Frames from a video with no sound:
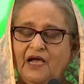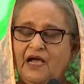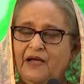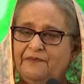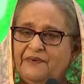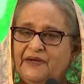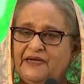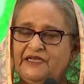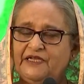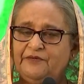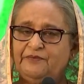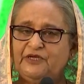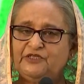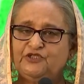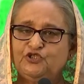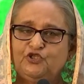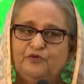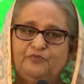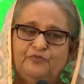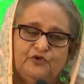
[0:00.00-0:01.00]
আপনার
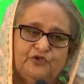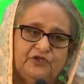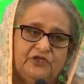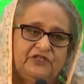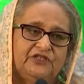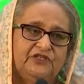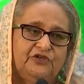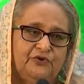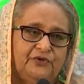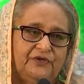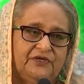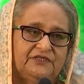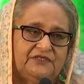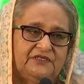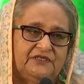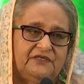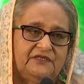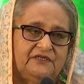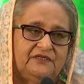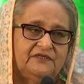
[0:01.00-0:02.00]
নির্বাচিত প্রতিনিধি
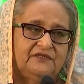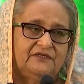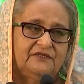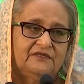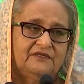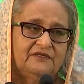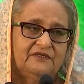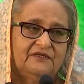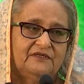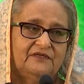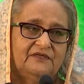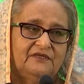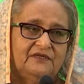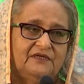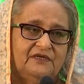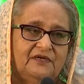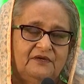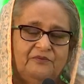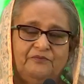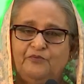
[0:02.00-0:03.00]
হয়েছেন
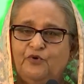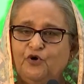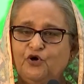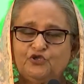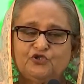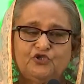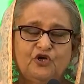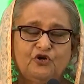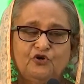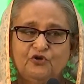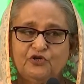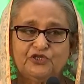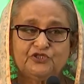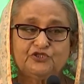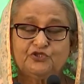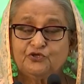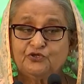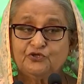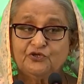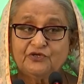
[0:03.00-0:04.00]
ভোট দখলের
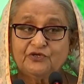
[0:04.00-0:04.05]
জন্য